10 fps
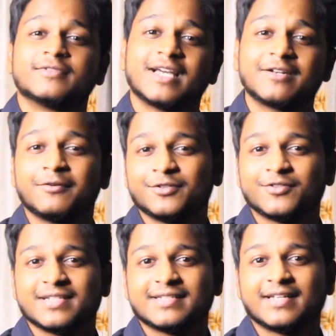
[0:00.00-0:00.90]
తర్వాత
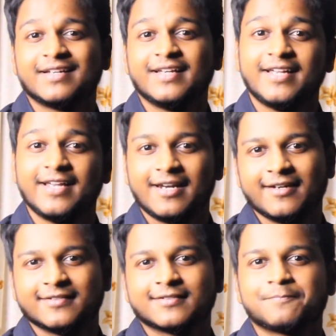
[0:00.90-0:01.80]
వచ్చేసరికి
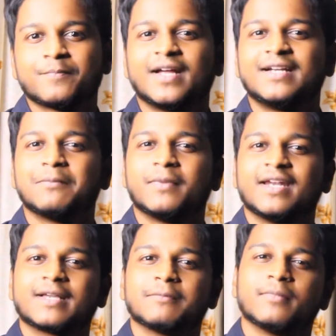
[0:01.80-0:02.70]
ఇల్నెస్ అంటే
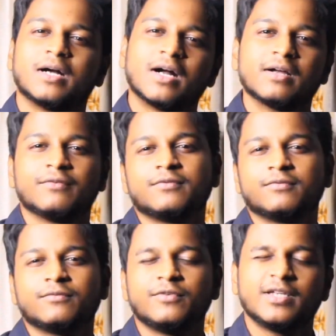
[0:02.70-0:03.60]
మనకి బాగా
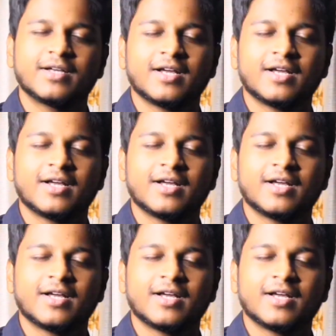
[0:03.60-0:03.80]
వీక్